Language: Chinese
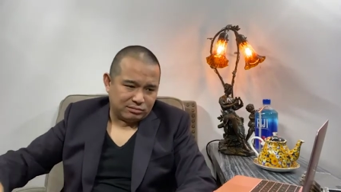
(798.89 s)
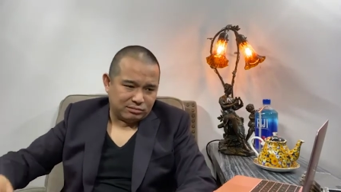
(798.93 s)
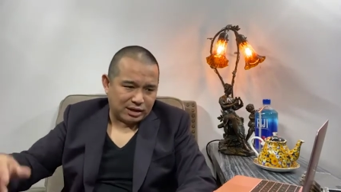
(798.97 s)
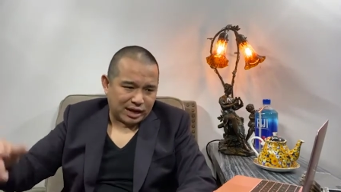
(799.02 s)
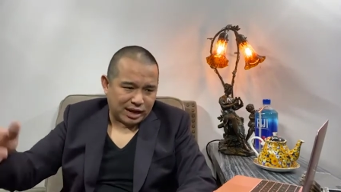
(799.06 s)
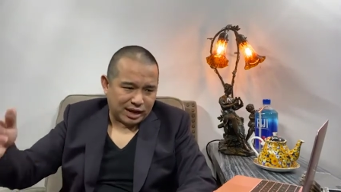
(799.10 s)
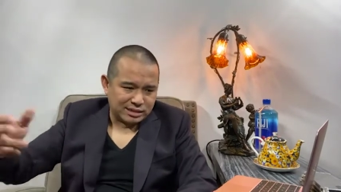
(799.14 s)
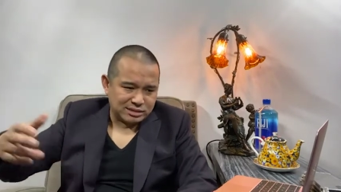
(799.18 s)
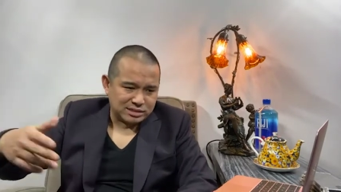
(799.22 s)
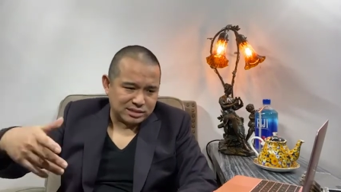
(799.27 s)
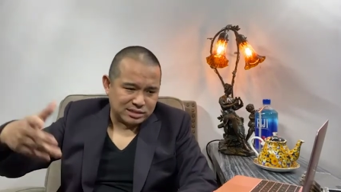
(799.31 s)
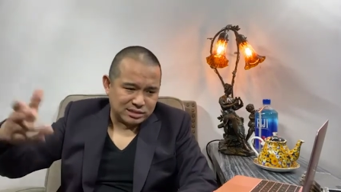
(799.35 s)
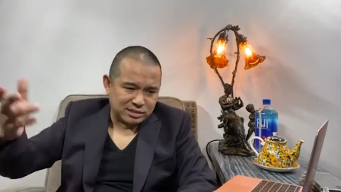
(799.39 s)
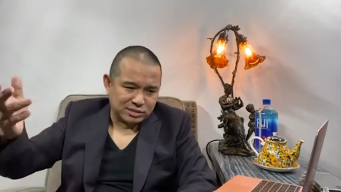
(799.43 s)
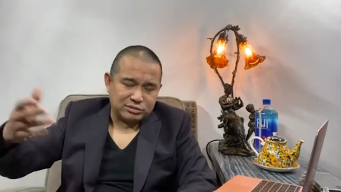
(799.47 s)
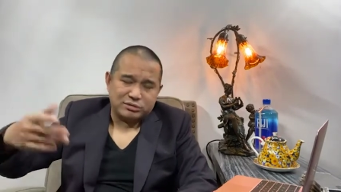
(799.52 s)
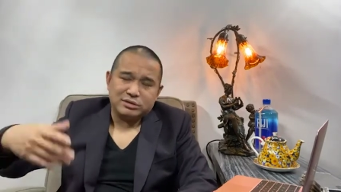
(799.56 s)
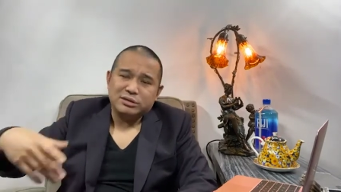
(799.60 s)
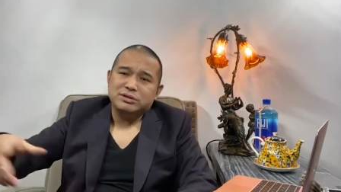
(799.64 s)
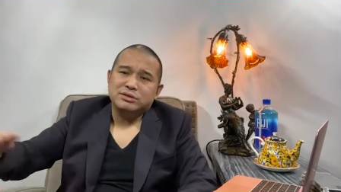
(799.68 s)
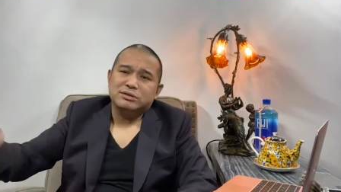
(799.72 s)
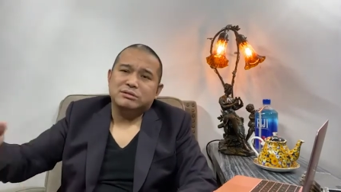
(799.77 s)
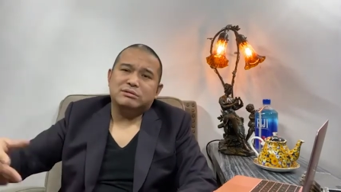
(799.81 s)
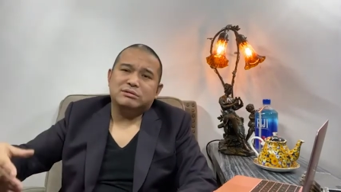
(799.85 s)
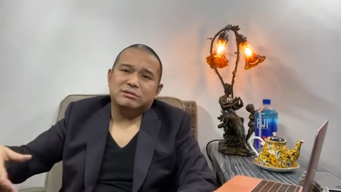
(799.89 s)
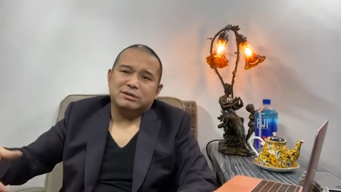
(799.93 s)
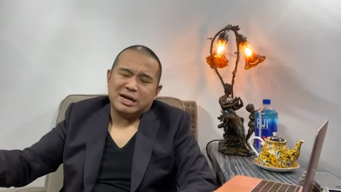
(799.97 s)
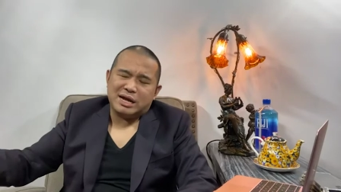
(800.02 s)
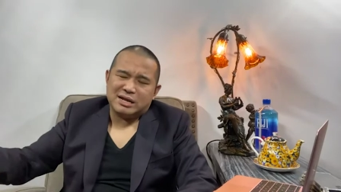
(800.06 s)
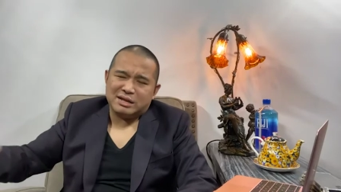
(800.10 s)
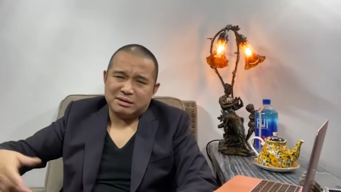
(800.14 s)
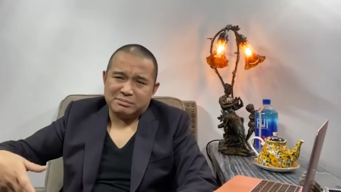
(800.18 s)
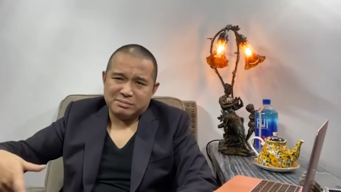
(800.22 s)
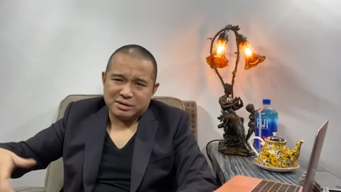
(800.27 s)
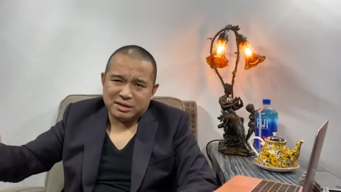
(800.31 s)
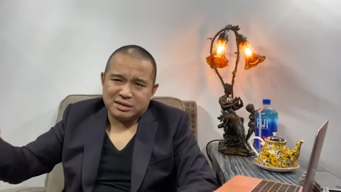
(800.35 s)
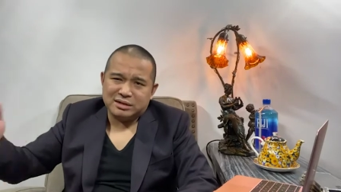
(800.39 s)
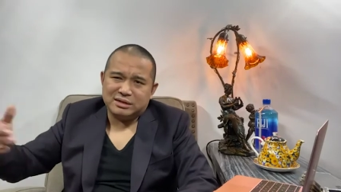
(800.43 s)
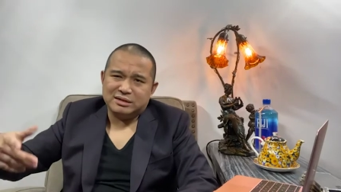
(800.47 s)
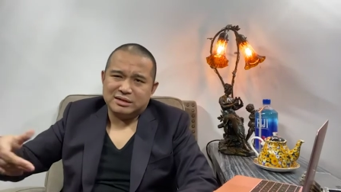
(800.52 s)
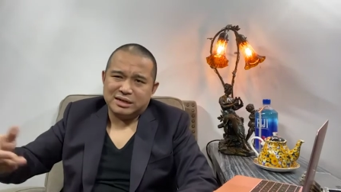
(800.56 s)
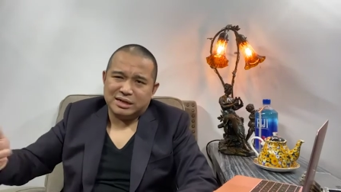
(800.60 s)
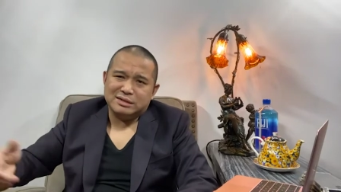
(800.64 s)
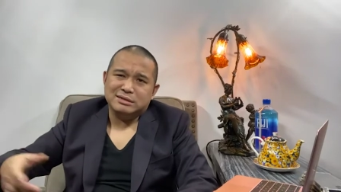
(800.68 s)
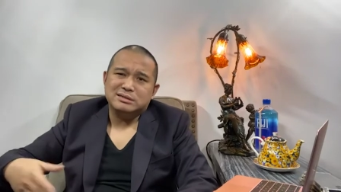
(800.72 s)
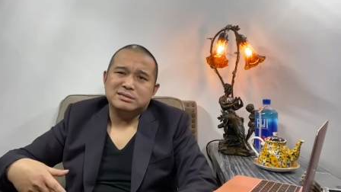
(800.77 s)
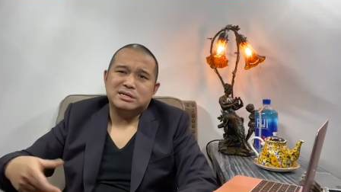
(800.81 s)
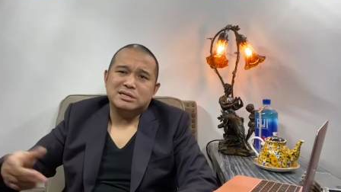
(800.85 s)
我还是有的时候看他们可
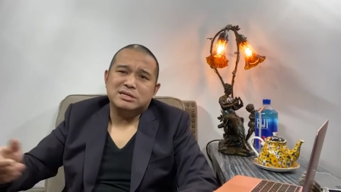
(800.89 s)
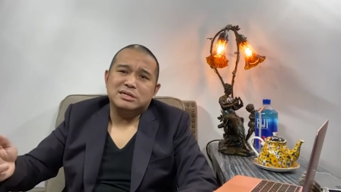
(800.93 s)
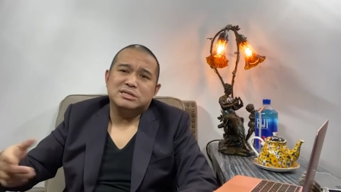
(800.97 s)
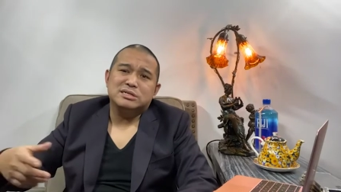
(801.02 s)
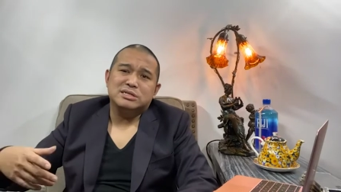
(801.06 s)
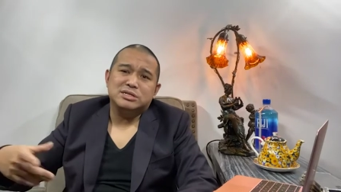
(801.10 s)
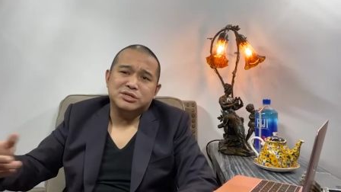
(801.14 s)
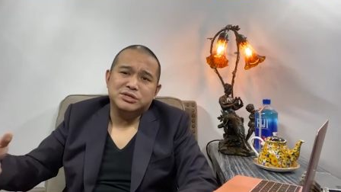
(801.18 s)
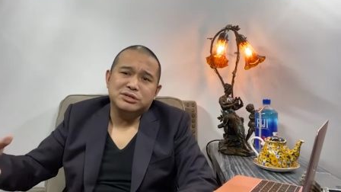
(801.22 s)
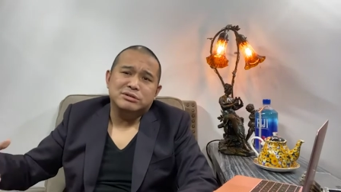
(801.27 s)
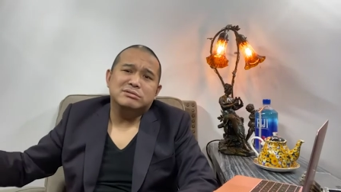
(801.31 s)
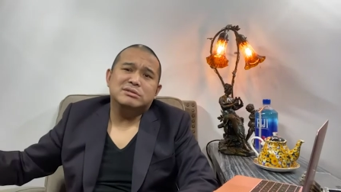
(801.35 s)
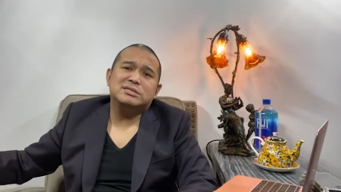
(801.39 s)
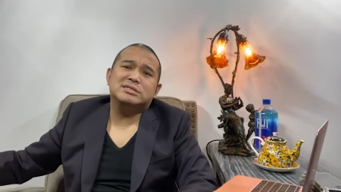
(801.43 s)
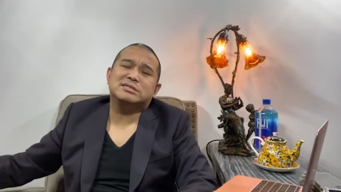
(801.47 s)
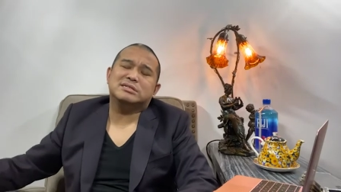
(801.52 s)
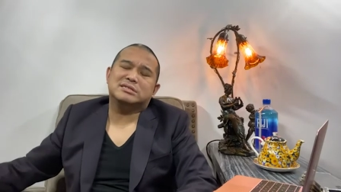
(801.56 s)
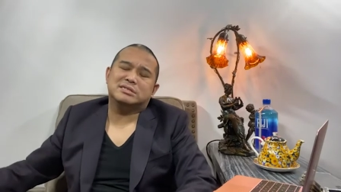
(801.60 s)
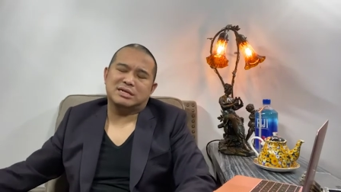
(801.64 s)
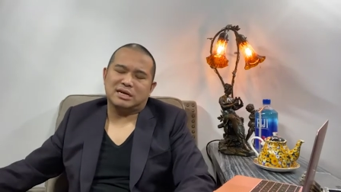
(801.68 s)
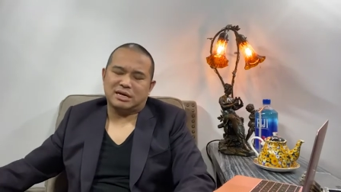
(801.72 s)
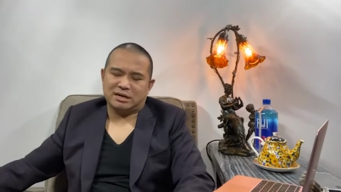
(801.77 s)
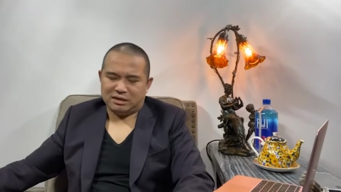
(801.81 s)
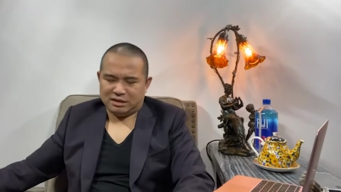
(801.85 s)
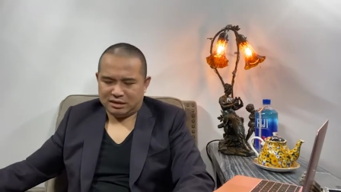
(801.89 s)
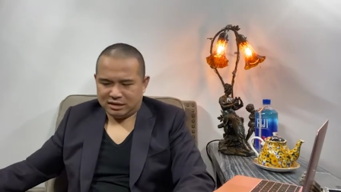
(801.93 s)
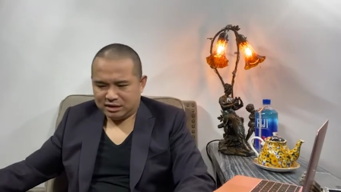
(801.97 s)
怜，真的是救济一下，